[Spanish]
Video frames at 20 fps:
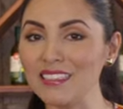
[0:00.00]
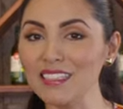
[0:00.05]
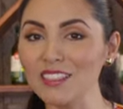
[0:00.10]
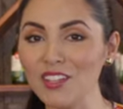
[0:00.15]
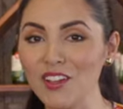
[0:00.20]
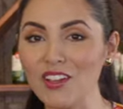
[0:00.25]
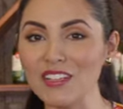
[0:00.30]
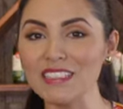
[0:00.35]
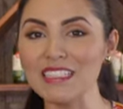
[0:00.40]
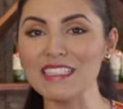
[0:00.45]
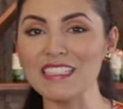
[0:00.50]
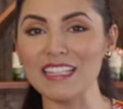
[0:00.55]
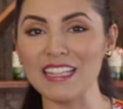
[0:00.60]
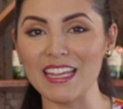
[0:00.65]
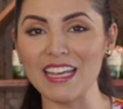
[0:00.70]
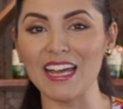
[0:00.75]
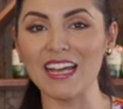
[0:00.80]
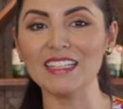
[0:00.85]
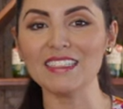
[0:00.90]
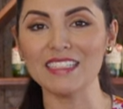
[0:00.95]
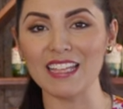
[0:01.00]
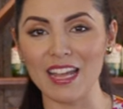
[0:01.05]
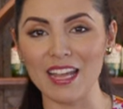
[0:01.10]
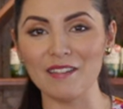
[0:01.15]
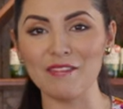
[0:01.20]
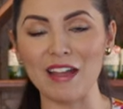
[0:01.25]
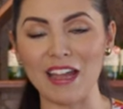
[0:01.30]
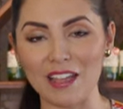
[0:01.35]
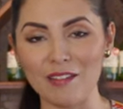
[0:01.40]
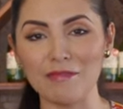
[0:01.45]
de todas esas ideas
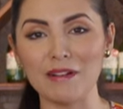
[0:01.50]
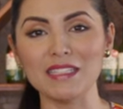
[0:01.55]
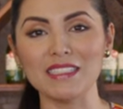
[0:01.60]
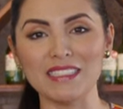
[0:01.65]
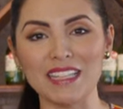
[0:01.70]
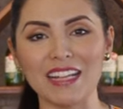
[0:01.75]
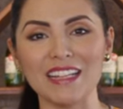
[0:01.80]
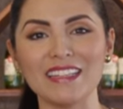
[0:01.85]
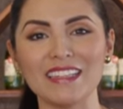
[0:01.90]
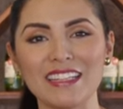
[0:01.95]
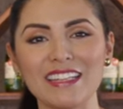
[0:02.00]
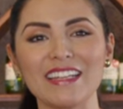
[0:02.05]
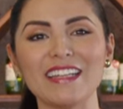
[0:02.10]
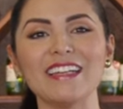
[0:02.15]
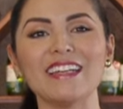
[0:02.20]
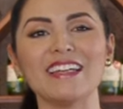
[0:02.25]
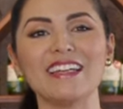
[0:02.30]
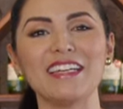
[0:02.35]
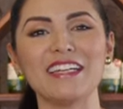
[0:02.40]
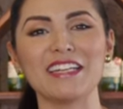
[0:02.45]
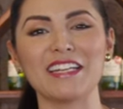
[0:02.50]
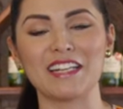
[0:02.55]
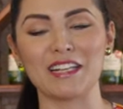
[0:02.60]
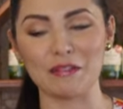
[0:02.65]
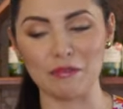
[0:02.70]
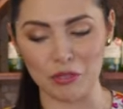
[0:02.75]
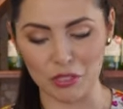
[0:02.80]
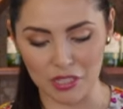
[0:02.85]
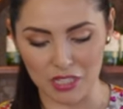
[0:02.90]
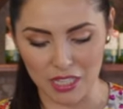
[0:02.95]
hay, bastante eh,
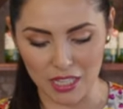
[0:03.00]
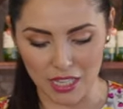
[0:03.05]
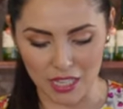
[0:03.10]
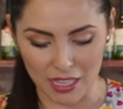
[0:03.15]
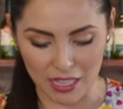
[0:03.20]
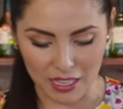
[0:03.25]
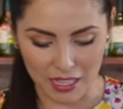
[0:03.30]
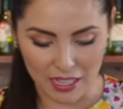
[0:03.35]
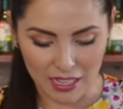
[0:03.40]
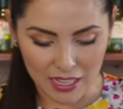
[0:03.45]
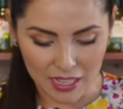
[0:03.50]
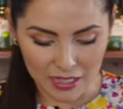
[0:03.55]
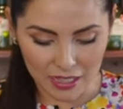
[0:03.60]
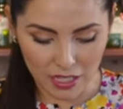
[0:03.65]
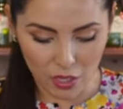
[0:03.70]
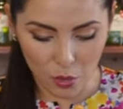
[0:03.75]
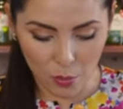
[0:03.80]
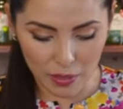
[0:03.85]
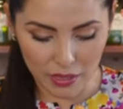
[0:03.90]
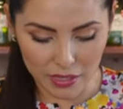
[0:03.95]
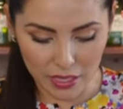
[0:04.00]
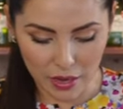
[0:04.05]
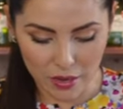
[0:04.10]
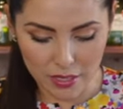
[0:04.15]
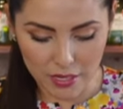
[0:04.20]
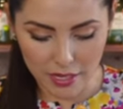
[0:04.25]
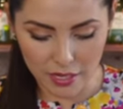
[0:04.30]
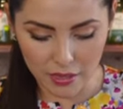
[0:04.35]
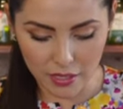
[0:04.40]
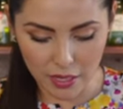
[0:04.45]
rebote de, de
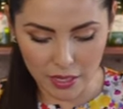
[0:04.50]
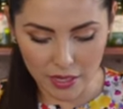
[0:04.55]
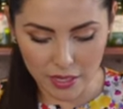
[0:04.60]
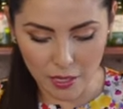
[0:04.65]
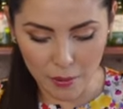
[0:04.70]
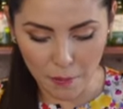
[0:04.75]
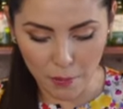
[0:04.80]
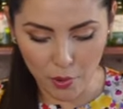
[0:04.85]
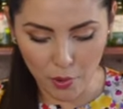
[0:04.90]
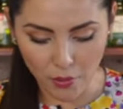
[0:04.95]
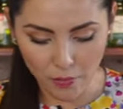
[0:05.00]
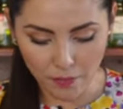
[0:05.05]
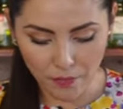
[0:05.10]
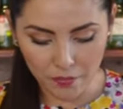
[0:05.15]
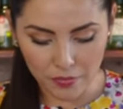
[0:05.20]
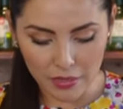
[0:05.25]
comentarios aquí entre el equipo,